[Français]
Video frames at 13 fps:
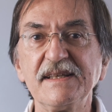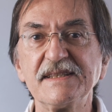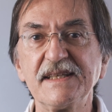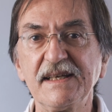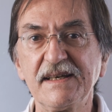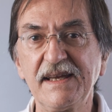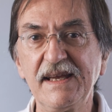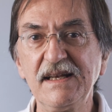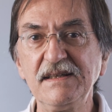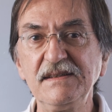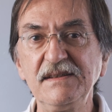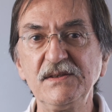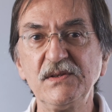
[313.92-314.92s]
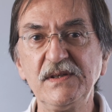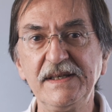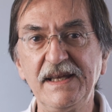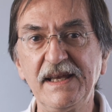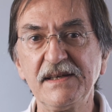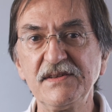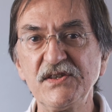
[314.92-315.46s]
Ces règles
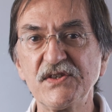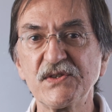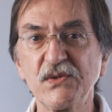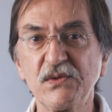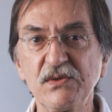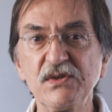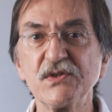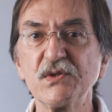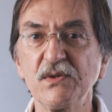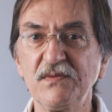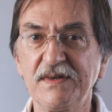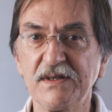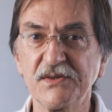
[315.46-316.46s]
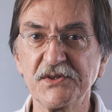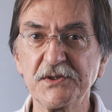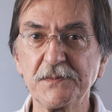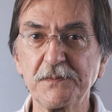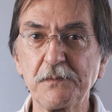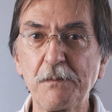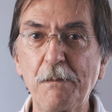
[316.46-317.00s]
d'hygiène sont suivantes.
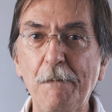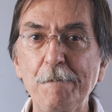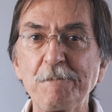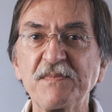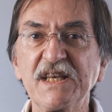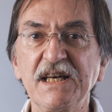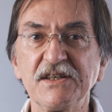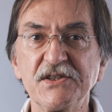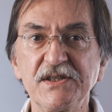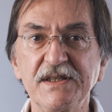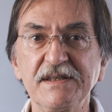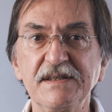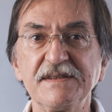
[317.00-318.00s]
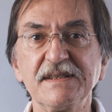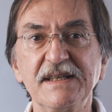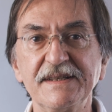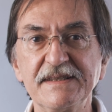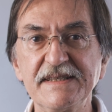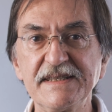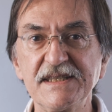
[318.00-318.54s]
Gardez de
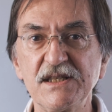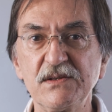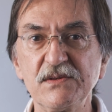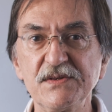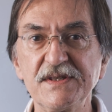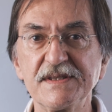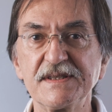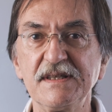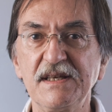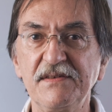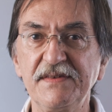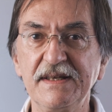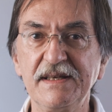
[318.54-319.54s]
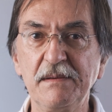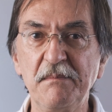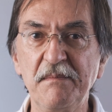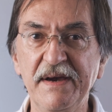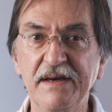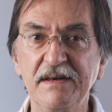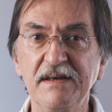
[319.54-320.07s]
la distance, se laver les
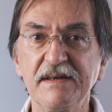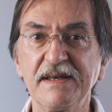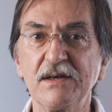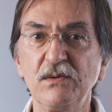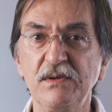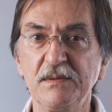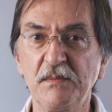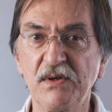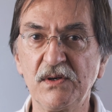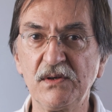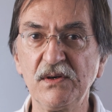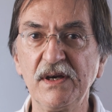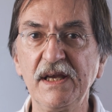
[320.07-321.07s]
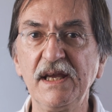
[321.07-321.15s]
mains régulièrement